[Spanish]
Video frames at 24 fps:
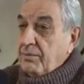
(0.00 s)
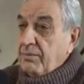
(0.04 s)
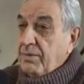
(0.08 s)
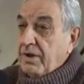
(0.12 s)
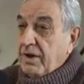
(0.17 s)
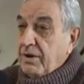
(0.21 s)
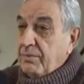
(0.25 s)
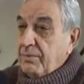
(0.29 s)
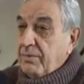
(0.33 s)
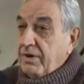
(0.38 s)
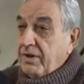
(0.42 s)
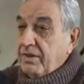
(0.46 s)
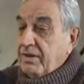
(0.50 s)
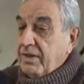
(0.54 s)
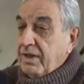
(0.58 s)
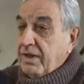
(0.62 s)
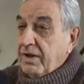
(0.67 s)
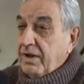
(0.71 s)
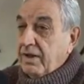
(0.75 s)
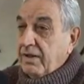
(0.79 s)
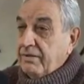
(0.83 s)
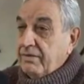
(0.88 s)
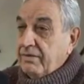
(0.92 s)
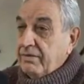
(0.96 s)
para
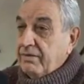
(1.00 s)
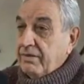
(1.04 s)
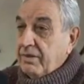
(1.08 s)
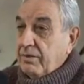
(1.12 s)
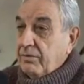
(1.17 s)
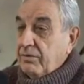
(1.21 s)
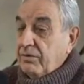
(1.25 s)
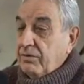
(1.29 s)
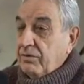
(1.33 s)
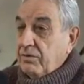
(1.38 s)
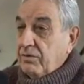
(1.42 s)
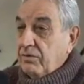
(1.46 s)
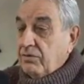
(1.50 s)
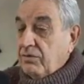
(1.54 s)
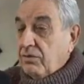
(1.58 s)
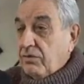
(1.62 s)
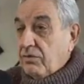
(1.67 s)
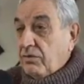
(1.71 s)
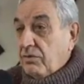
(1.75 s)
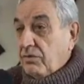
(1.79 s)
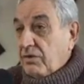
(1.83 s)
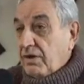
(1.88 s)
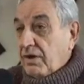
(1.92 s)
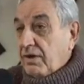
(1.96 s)
prestar ese servicio a los
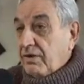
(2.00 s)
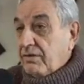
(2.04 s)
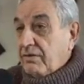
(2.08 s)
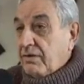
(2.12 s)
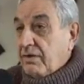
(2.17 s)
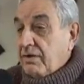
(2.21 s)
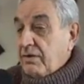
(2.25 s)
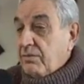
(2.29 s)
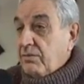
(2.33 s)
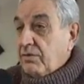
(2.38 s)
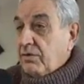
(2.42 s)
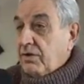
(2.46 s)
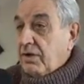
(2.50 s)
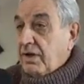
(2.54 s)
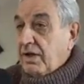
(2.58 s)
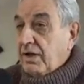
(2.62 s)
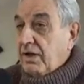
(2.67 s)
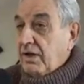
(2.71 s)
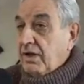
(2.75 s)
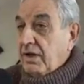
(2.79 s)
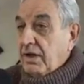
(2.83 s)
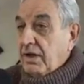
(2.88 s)
socios, ya que sabemos que